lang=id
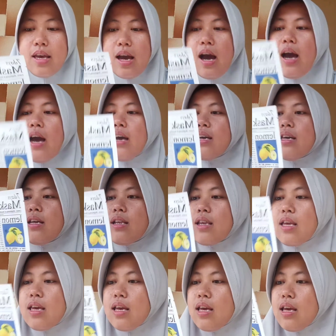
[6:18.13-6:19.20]
ya
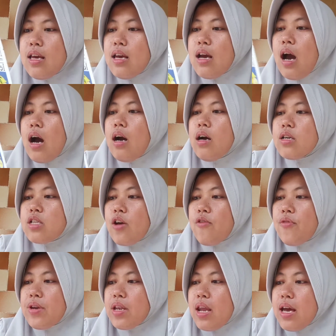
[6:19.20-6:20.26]
ini uh,
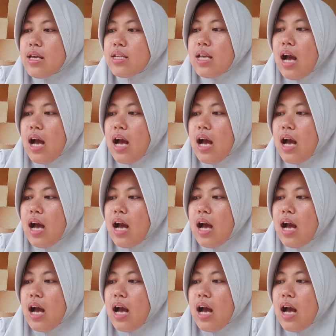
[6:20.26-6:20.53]
Seven Days